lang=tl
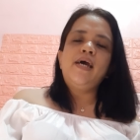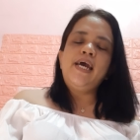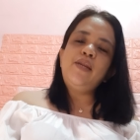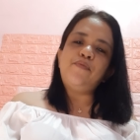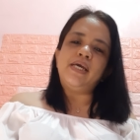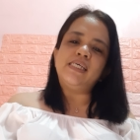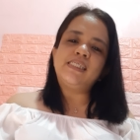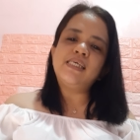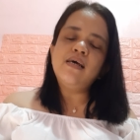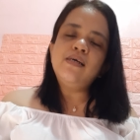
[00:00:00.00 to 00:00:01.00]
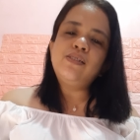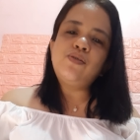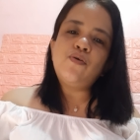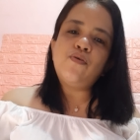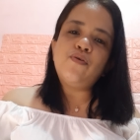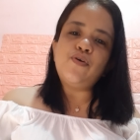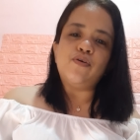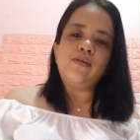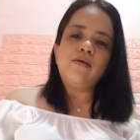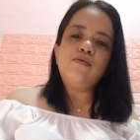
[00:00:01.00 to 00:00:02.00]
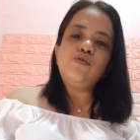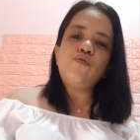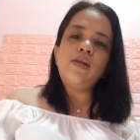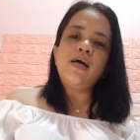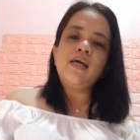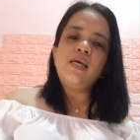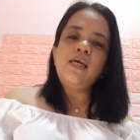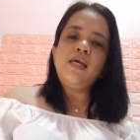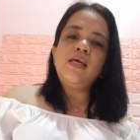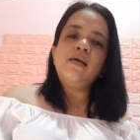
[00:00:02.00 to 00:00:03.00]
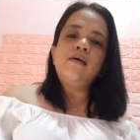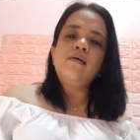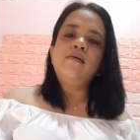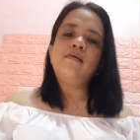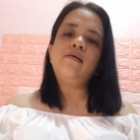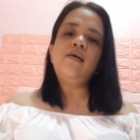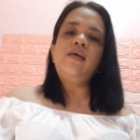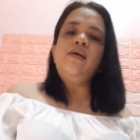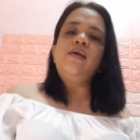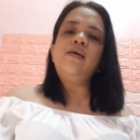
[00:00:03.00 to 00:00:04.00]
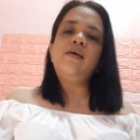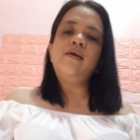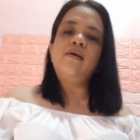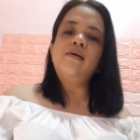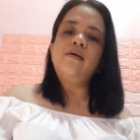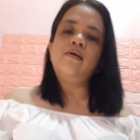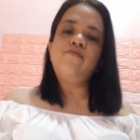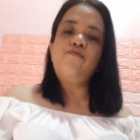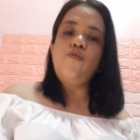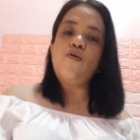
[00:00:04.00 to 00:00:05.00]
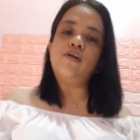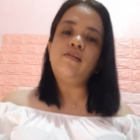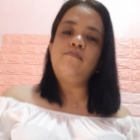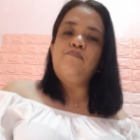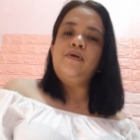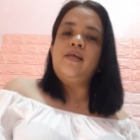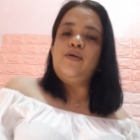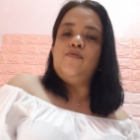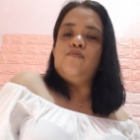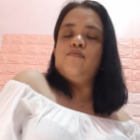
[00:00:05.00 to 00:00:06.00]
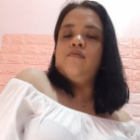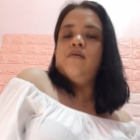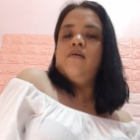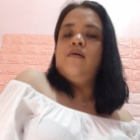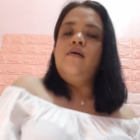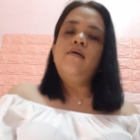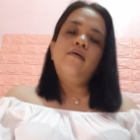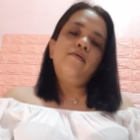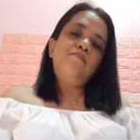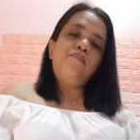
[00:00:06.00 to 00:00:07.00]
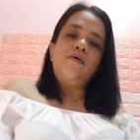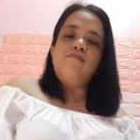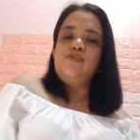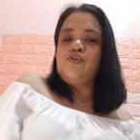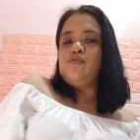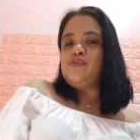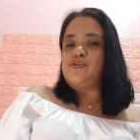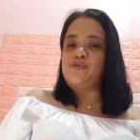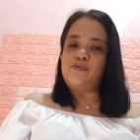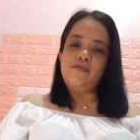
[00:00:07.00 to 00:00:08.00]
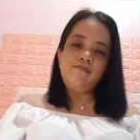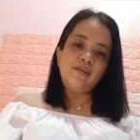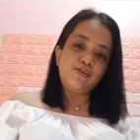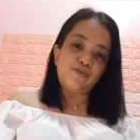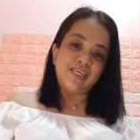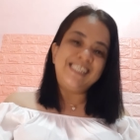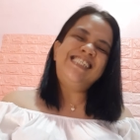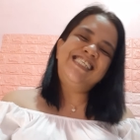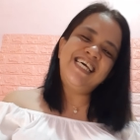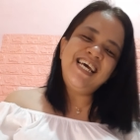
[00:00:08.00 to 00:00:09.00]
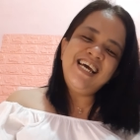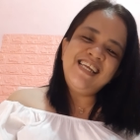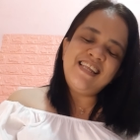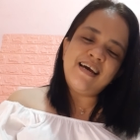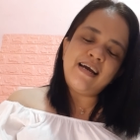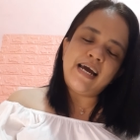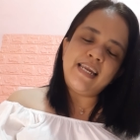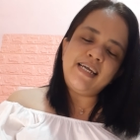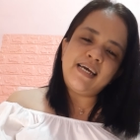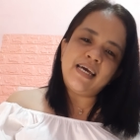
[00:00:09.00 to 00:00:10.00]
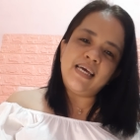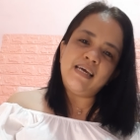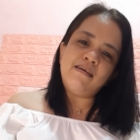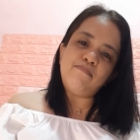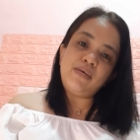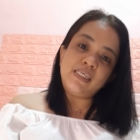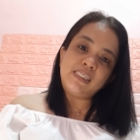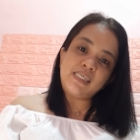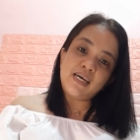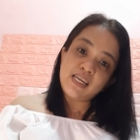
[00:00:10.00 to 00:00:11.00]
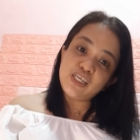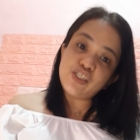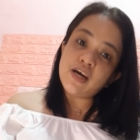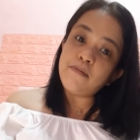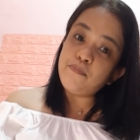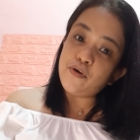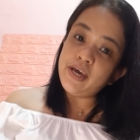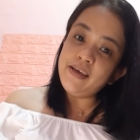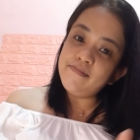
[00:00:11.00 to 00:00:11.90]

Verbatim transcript: Anyways, So, yun. Gusto ko nang i- i-flaunt pala yung pa-shoulder ko na dress na galing kay Miss Carisha Amboy.